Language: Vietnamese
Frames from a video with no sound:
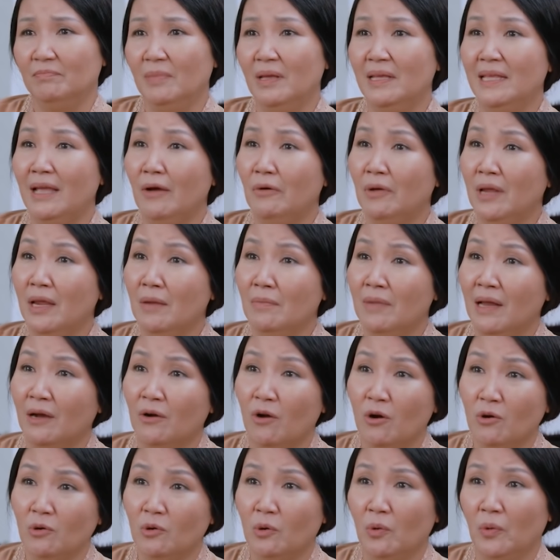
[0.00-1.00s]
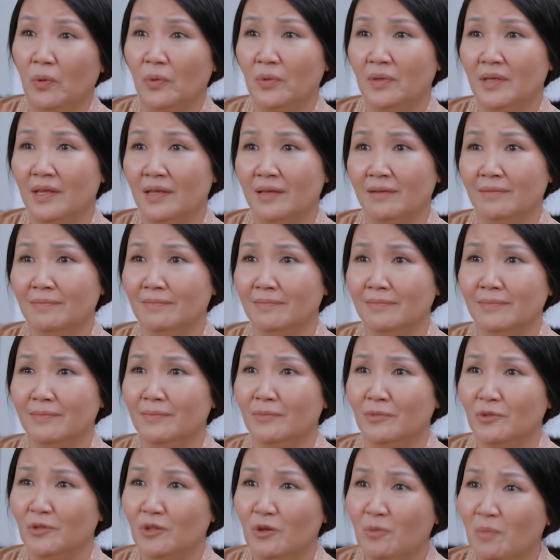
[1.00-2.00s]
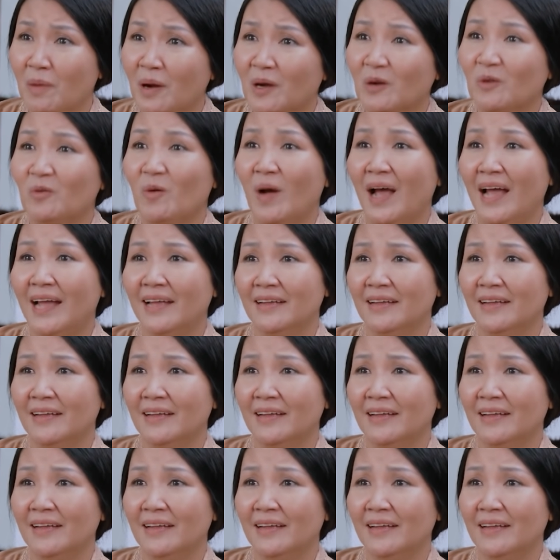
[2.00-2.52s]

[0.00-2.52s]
Biết cháu Khiêm là con ruột của chị Tôi mừng